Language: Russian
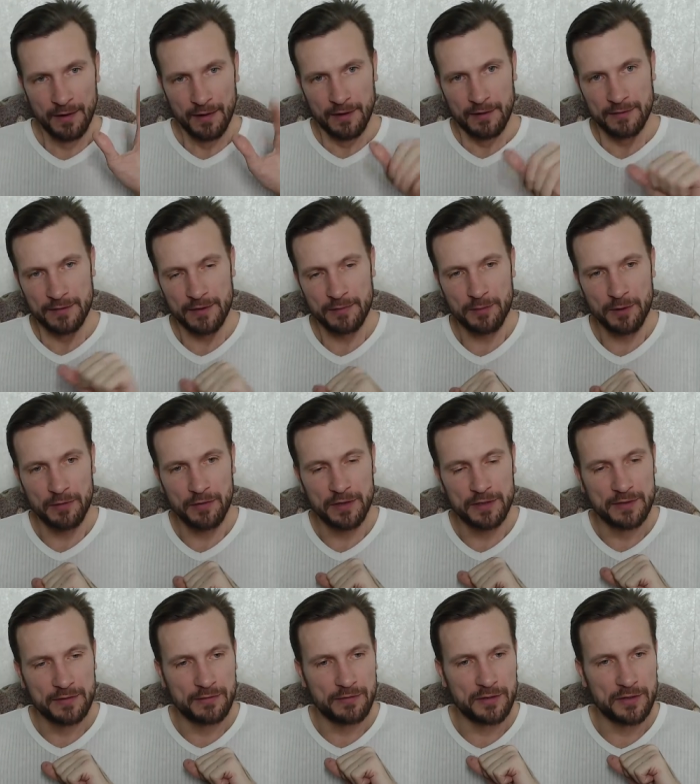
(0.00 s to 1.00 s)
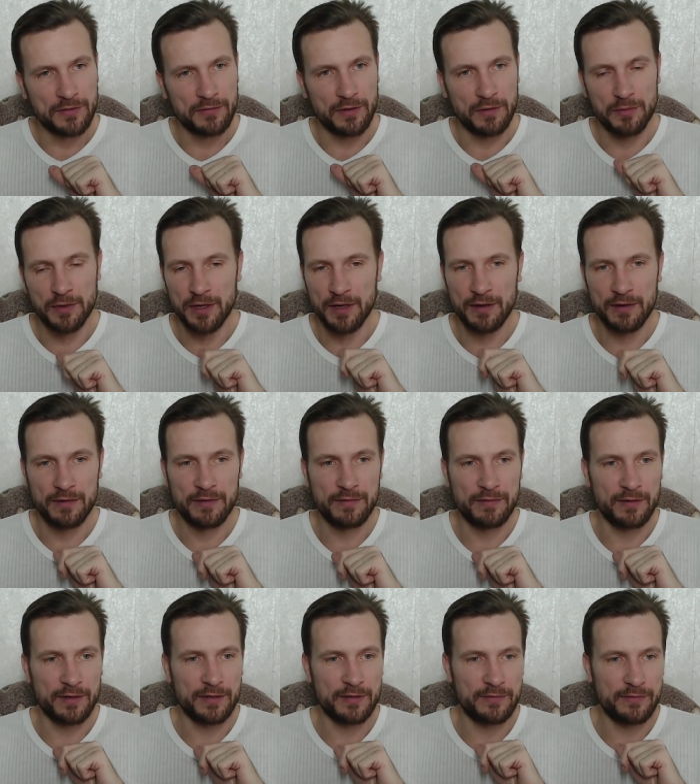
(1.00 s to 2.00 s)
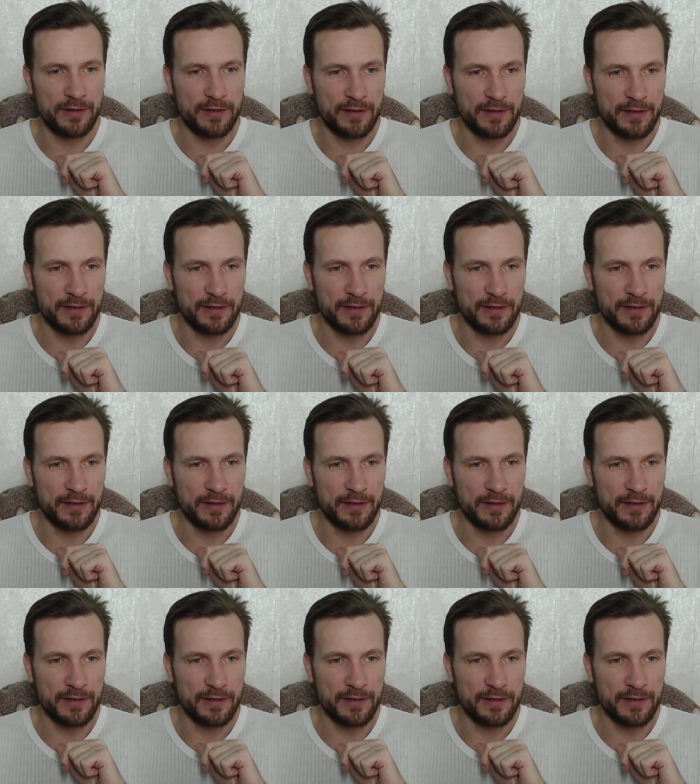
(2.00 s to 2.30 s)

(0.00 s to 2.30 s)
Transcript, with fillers: Всех приветствую, с вами я, ваш веган